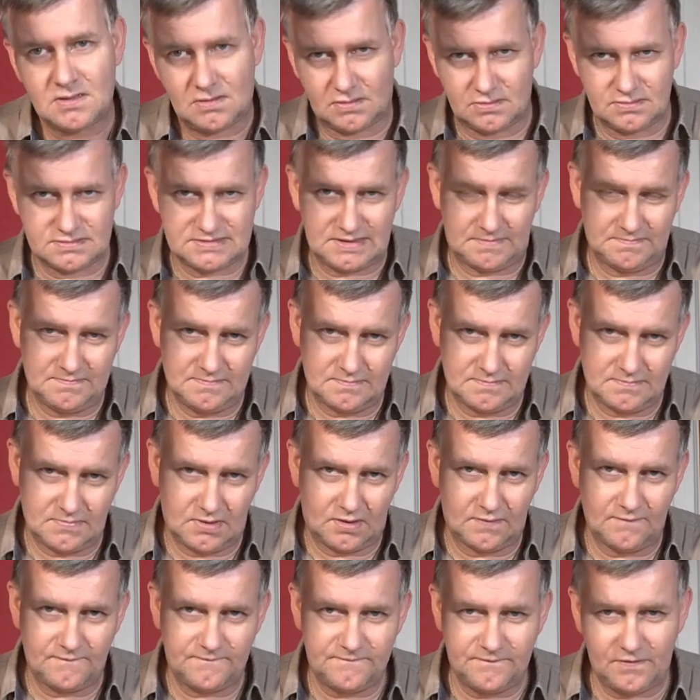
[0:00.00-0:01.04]
In unserem
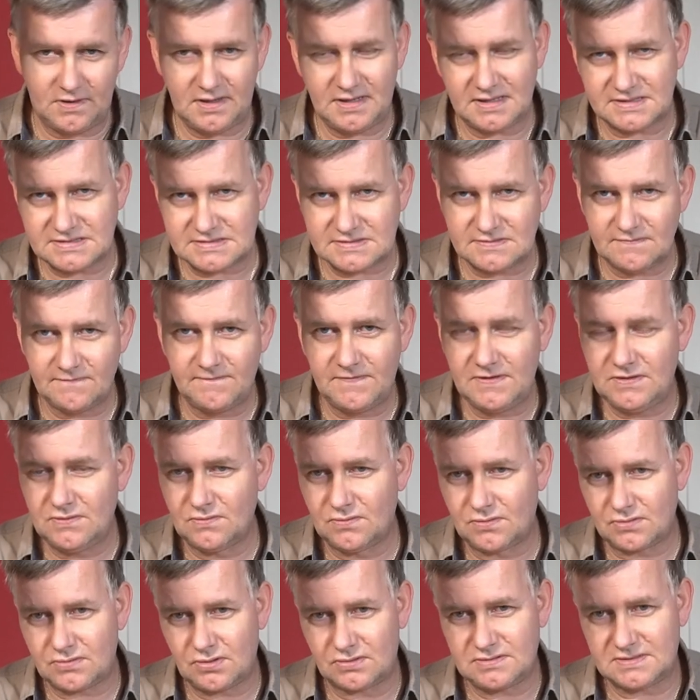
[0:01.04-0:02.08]
vorletzten
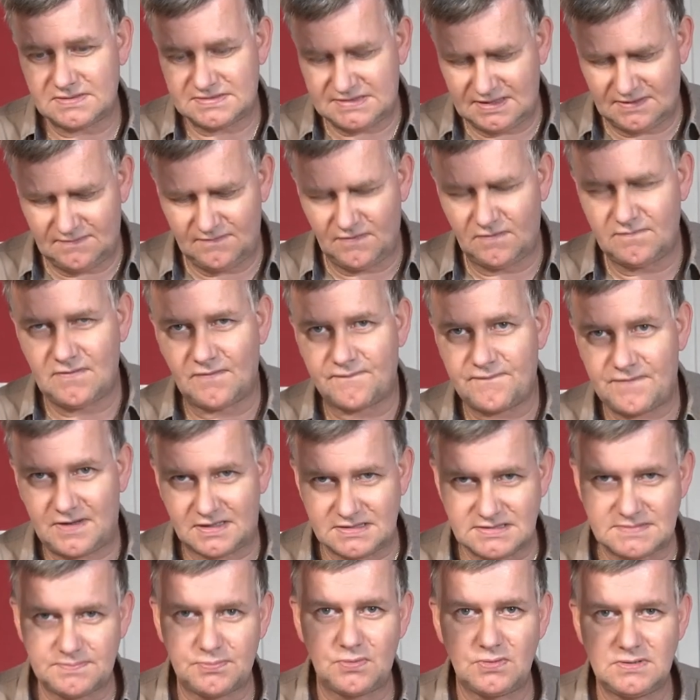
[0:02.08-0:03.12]
Video könnt ihr sehen, wie wir
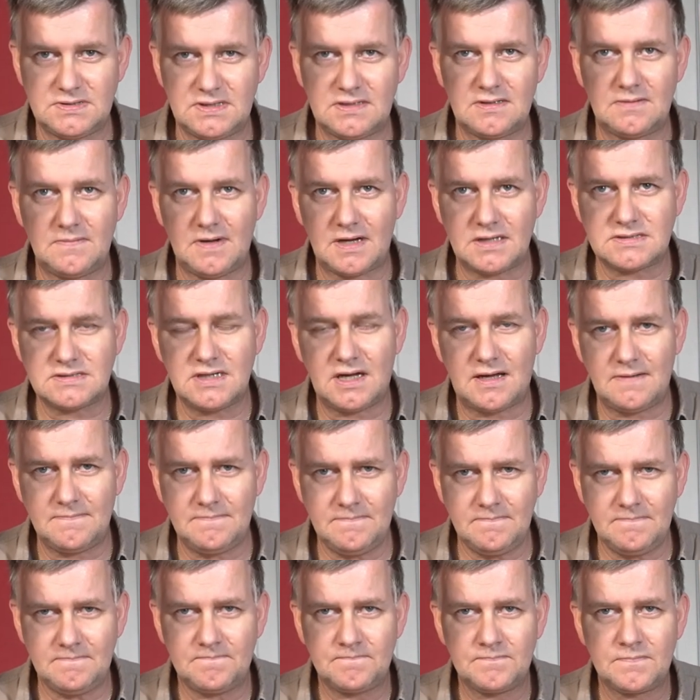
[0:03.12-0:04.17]
Franz Brötchen gemacht
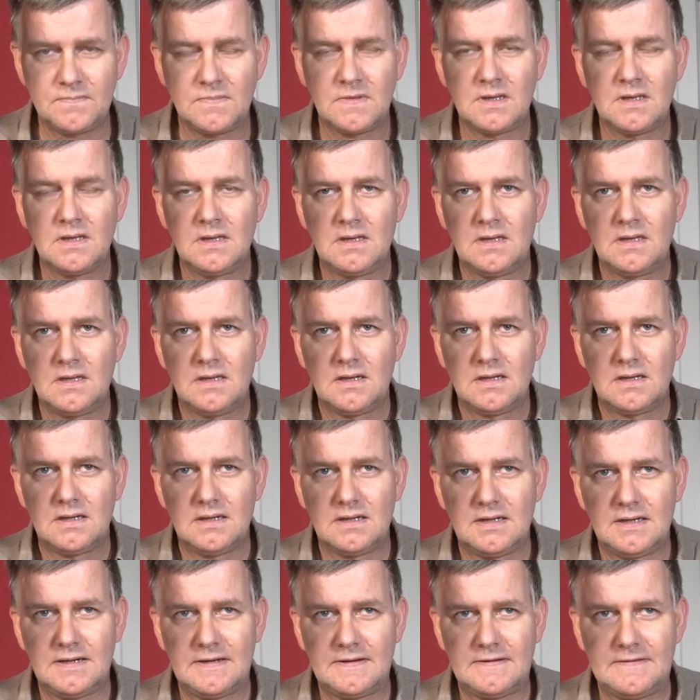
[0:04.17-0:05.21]
haben.
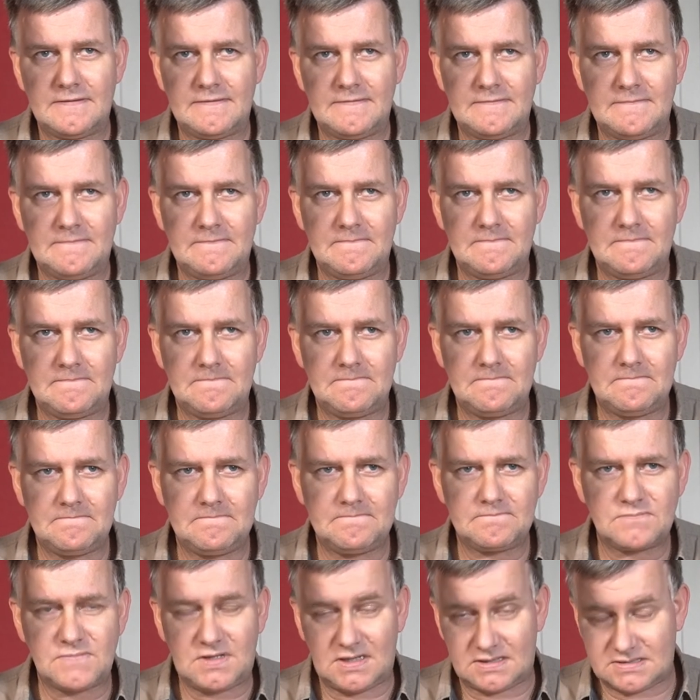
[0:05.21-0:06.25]

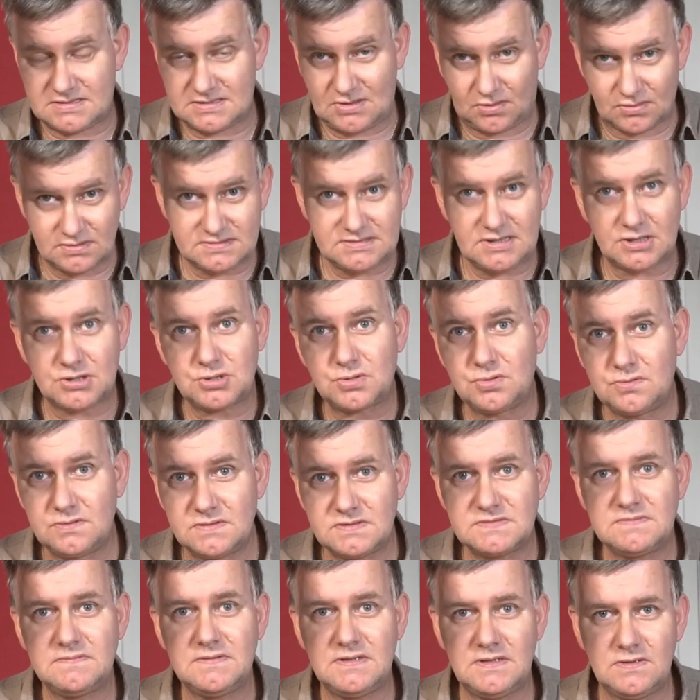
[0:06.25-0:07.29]
Ähm, das ist auch ein sehr
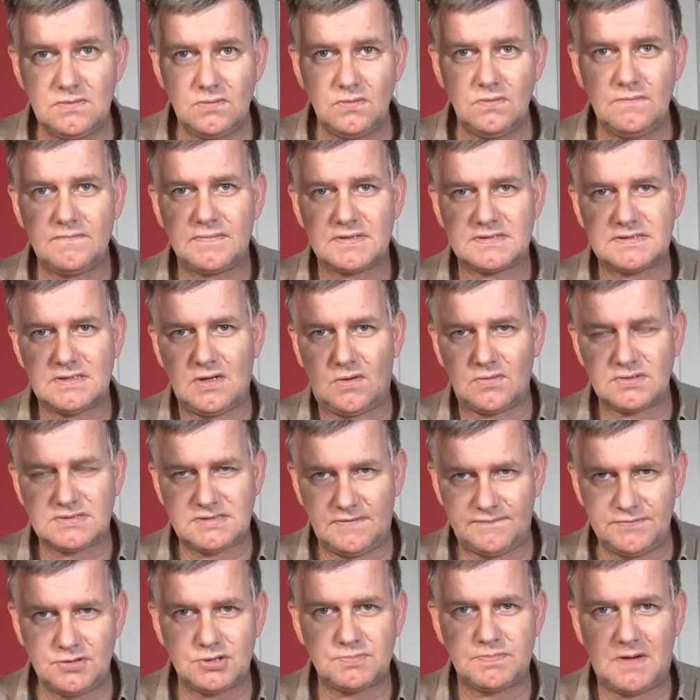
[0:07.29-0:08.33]
schönes Video, was auch
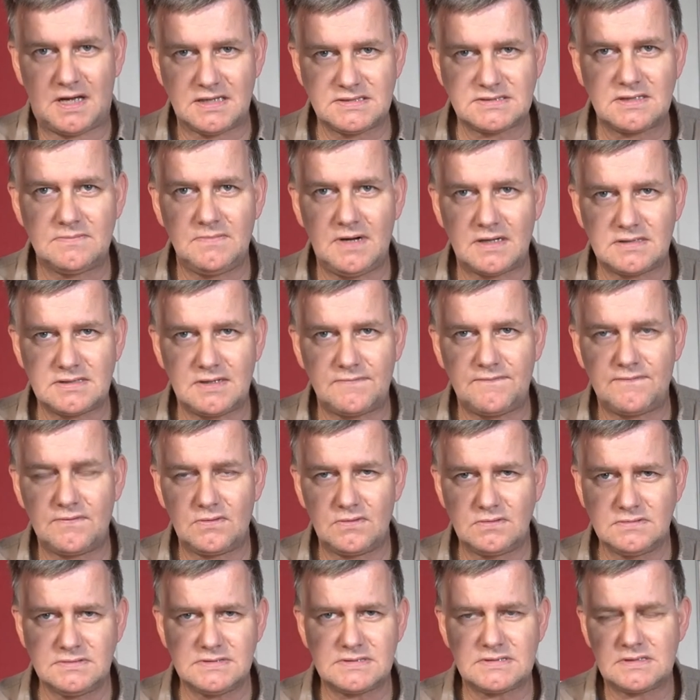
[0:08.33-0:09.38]
sehr viel Spaß gemacht hat für
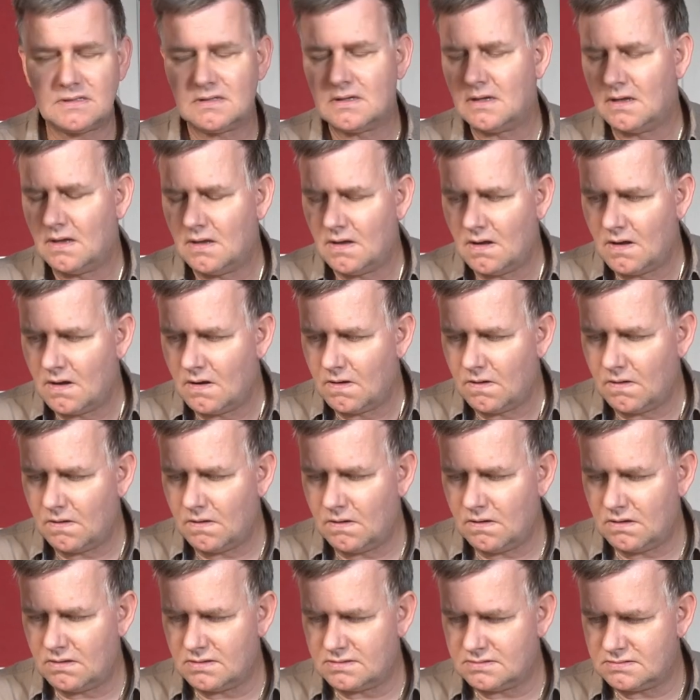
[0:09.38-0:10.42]
uns.
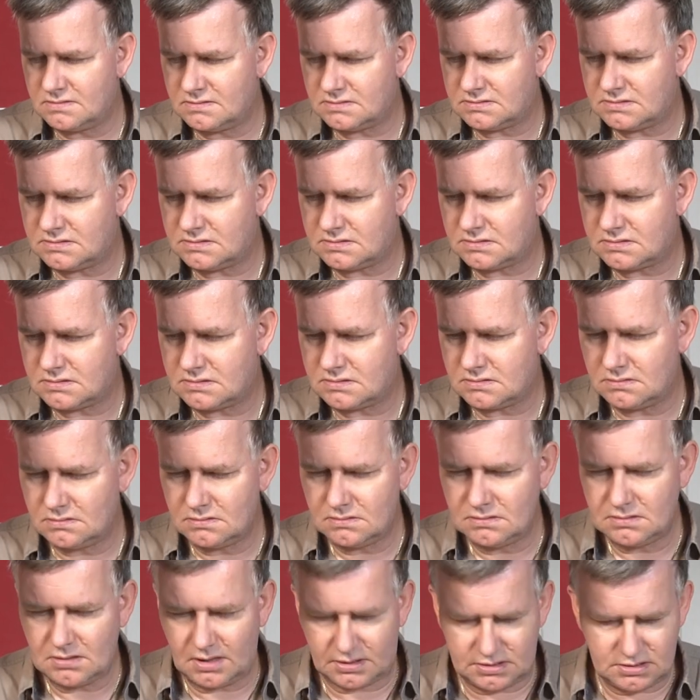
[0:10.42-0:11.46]
Und
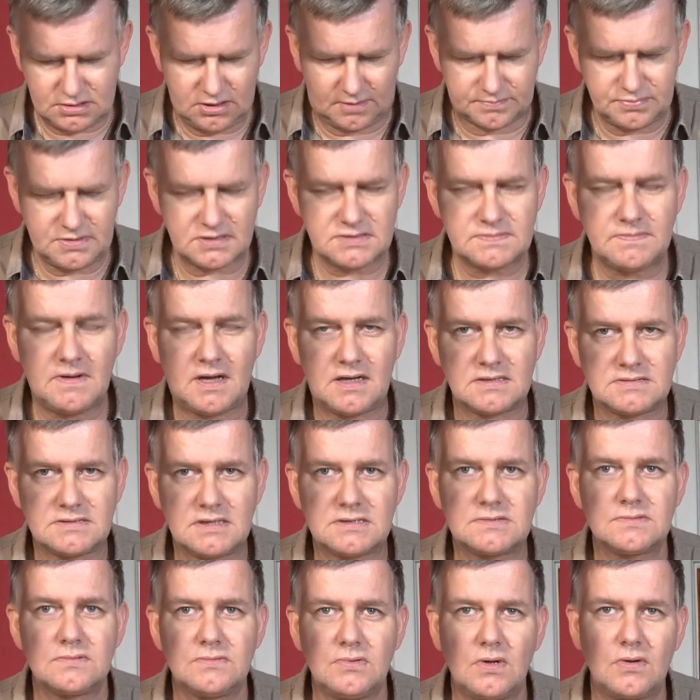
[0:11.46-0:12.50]
ja, ich glaube, das war's.
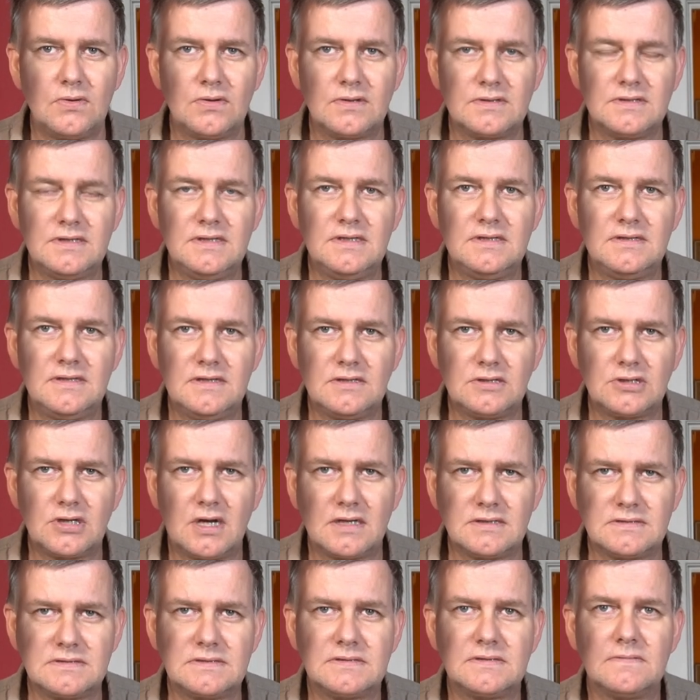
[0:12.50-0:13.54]
Hast du noch irgendeine Idee,
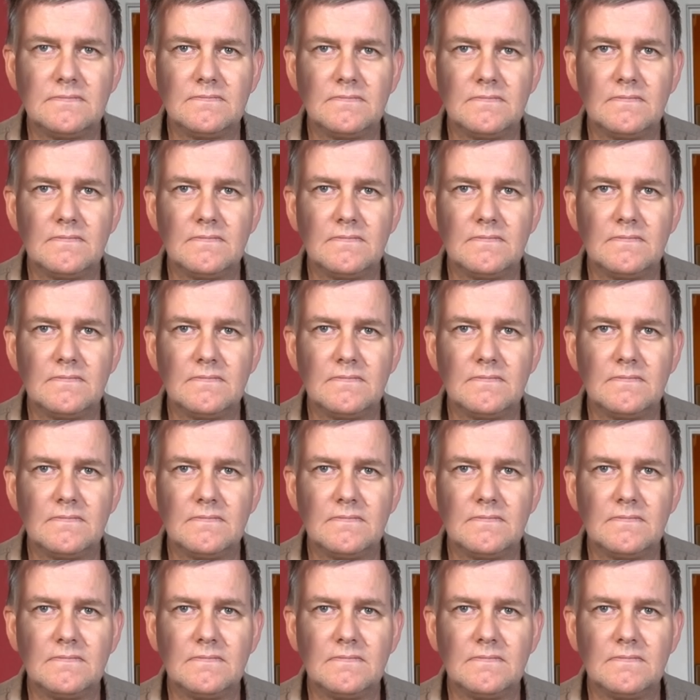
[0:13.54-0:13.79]
Schatz?